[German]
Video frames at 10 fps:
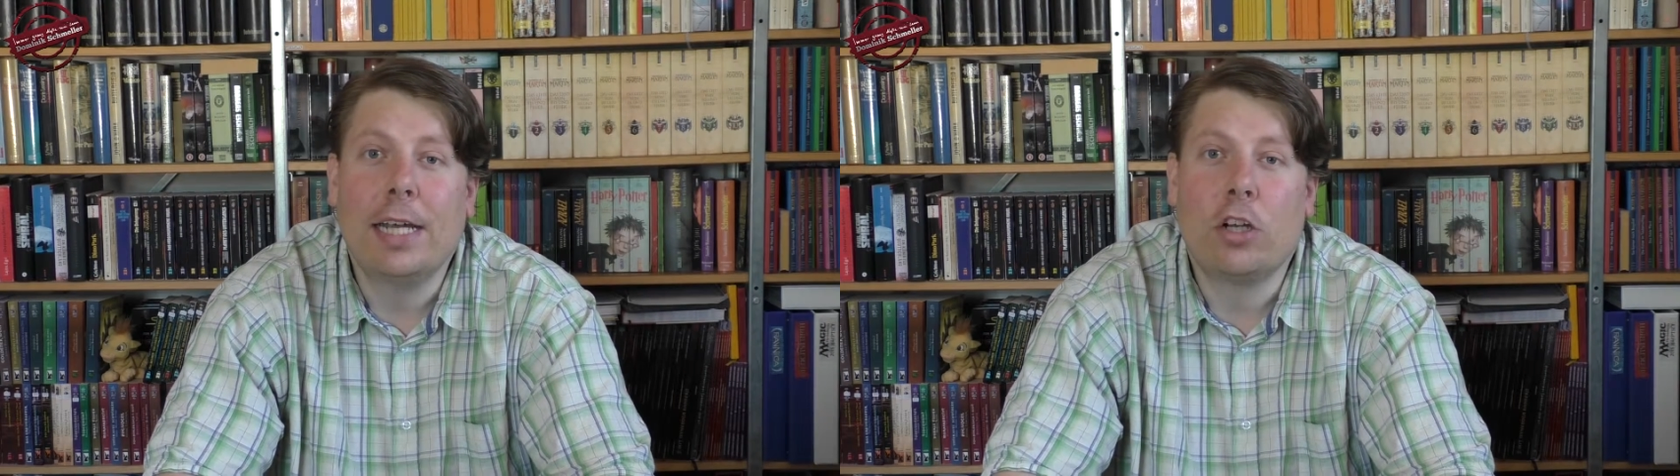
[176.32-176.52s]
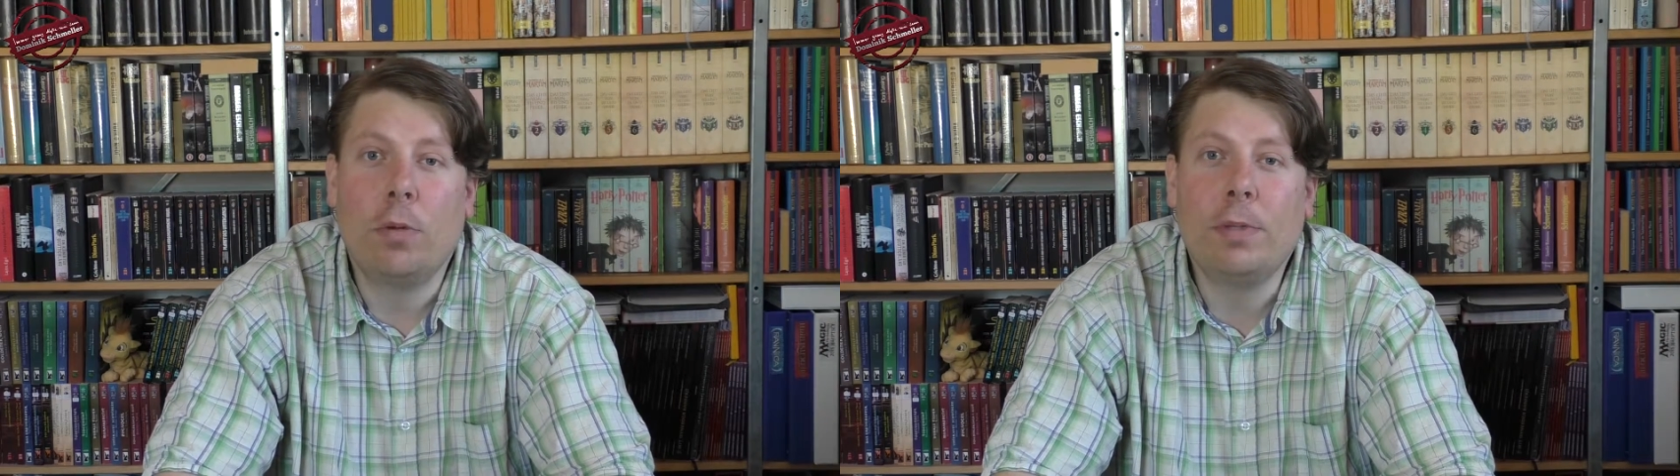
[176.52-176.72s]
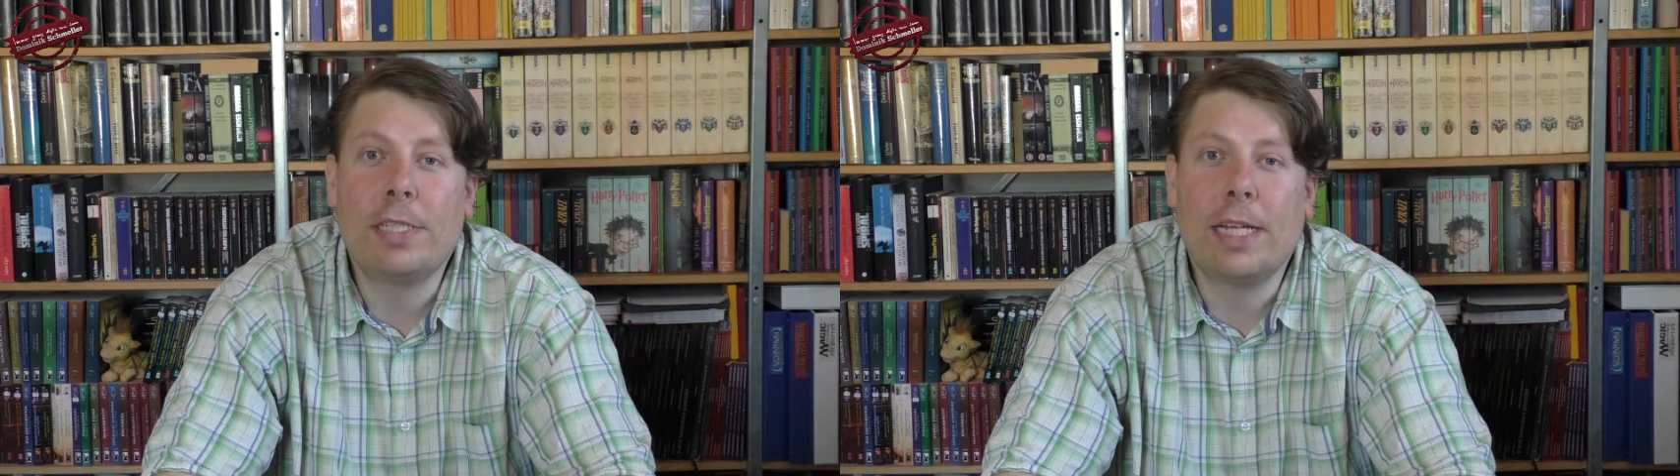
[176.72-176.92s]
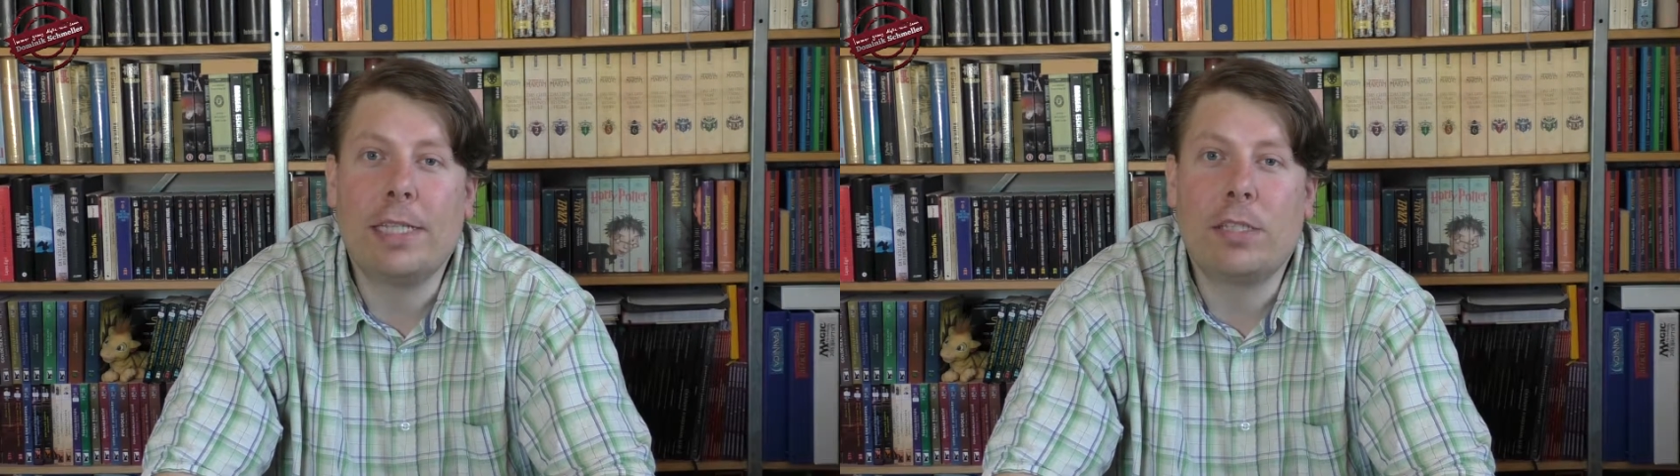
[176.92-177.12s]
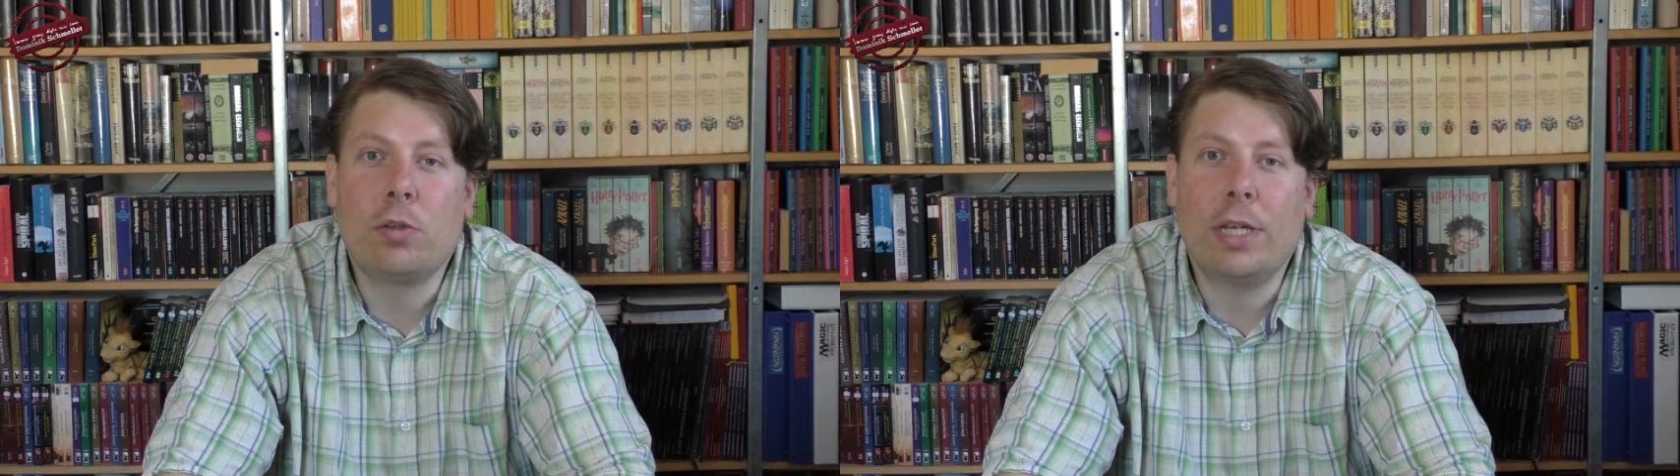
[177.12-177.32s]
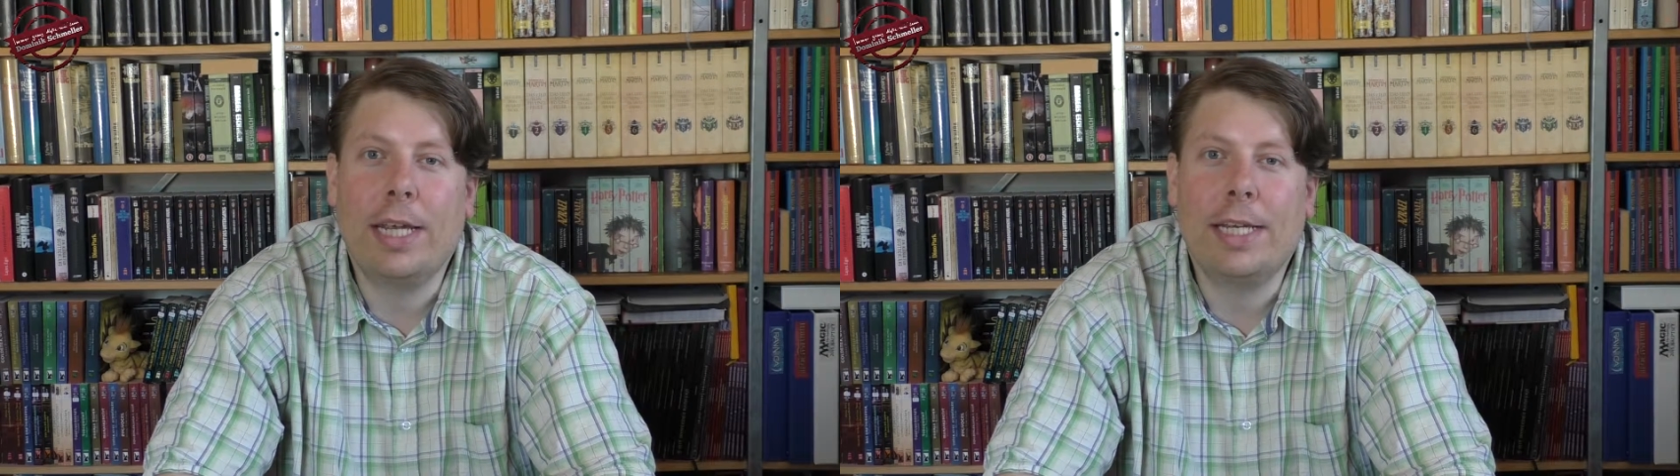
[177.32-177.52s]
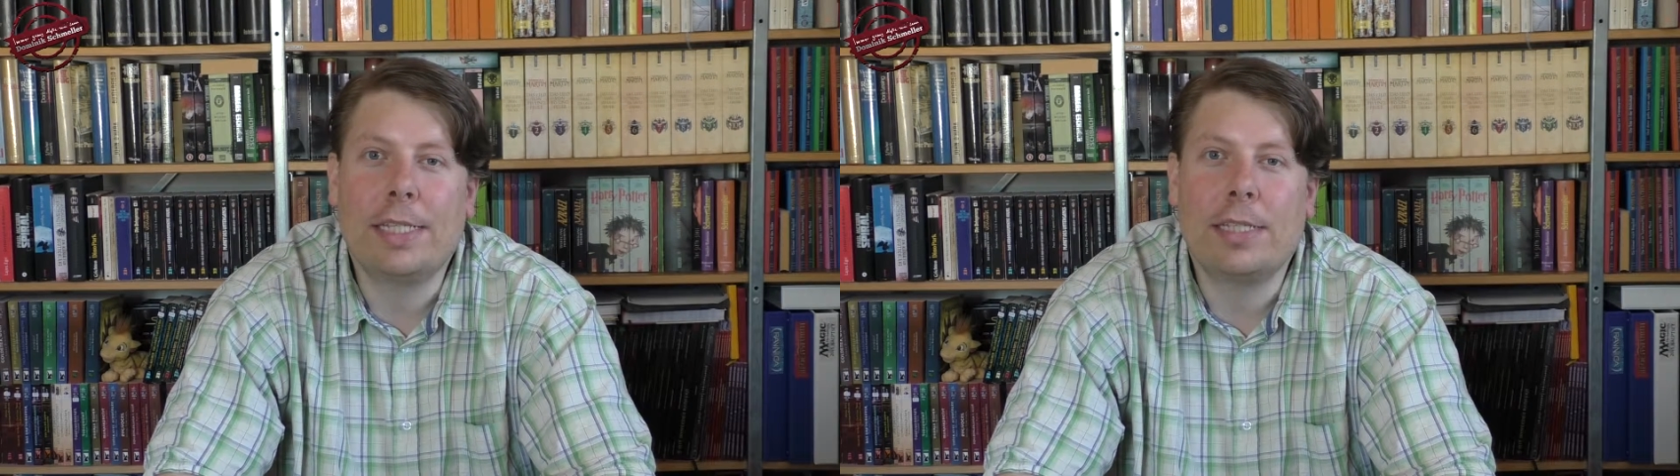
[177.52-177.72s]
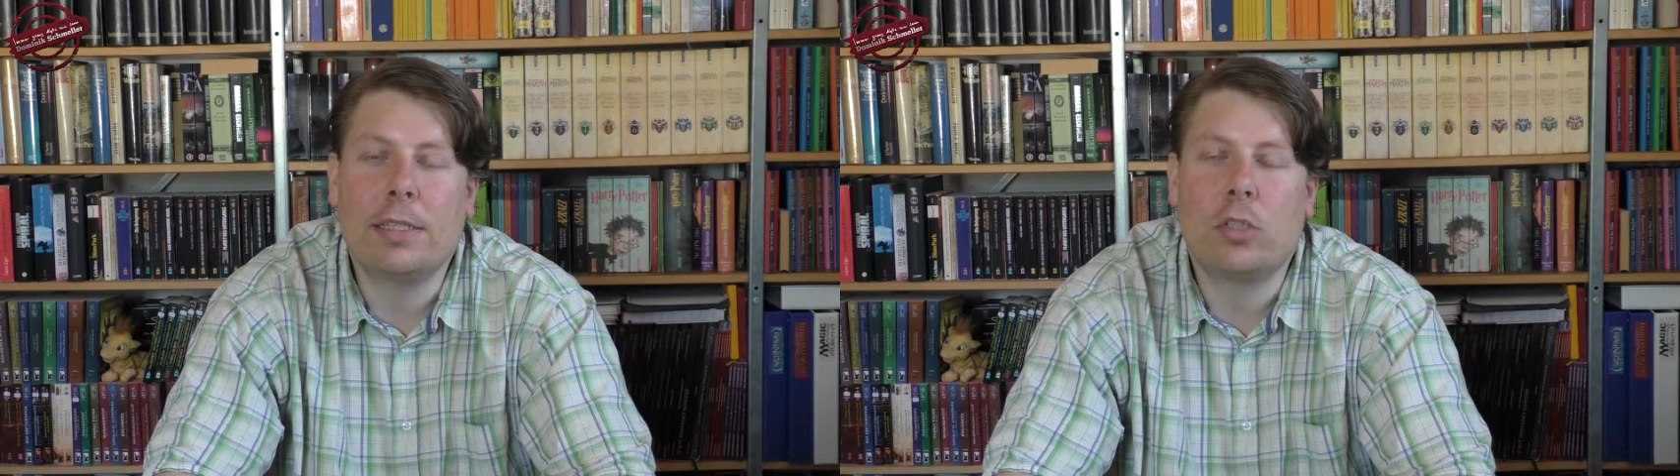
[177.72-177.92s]
kommt es dann zur
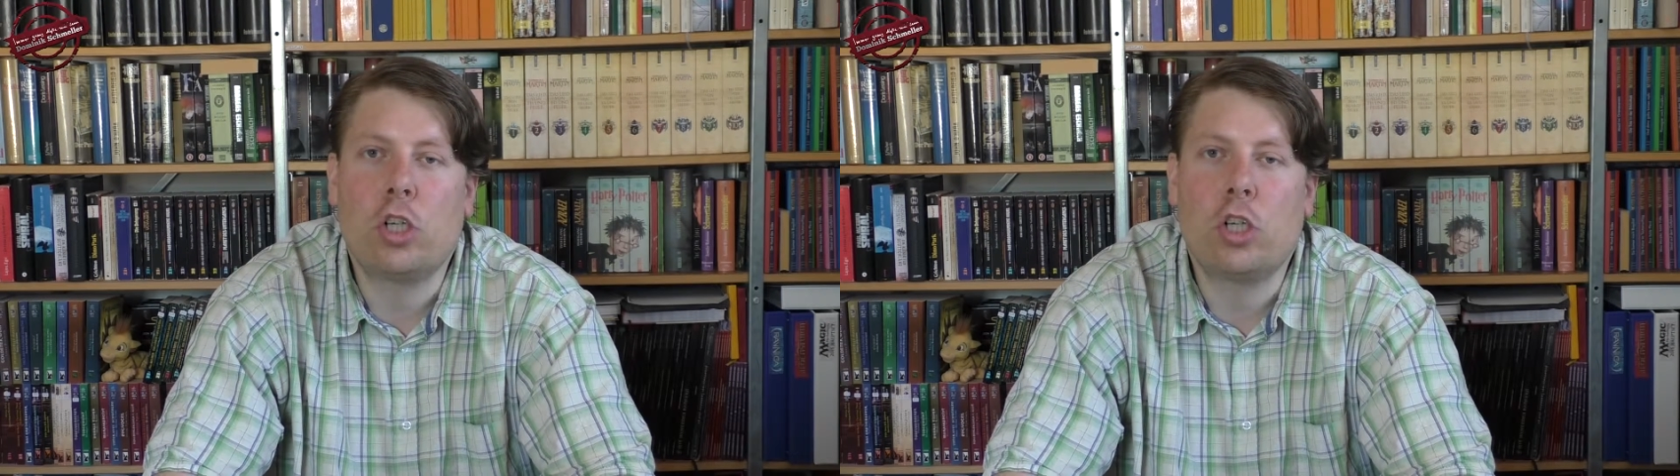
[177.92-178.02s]
ersten